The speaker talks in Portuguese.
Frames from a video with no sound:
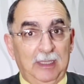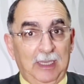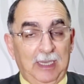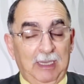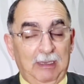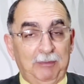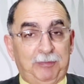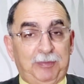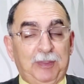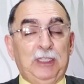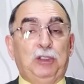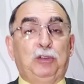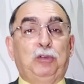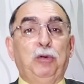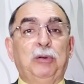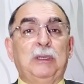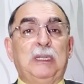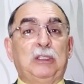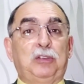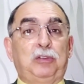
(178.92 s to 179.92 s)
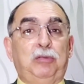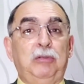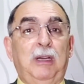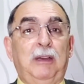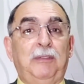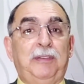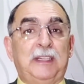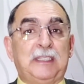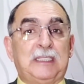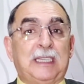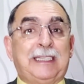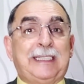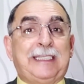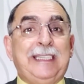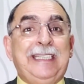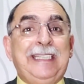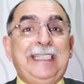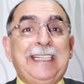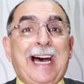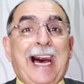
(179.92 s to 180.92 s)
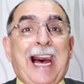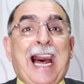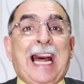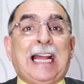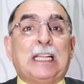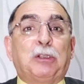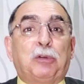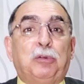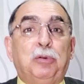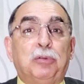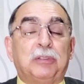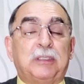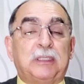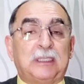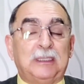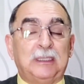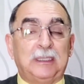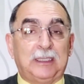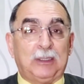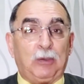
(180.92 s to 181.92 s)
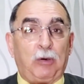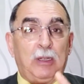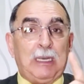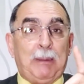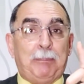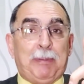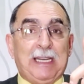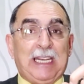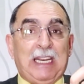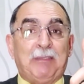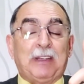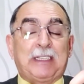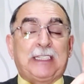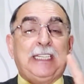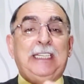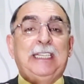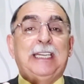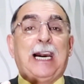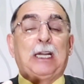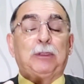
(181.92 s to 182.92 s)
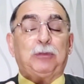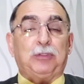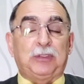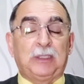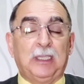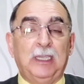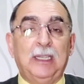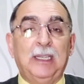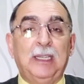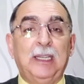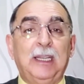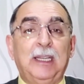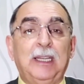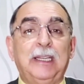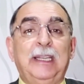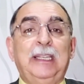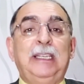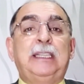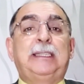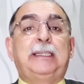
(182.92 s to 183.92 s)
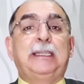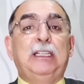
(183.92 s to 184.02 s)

é, feitura sua, veja, criados, olha a palavra criados, em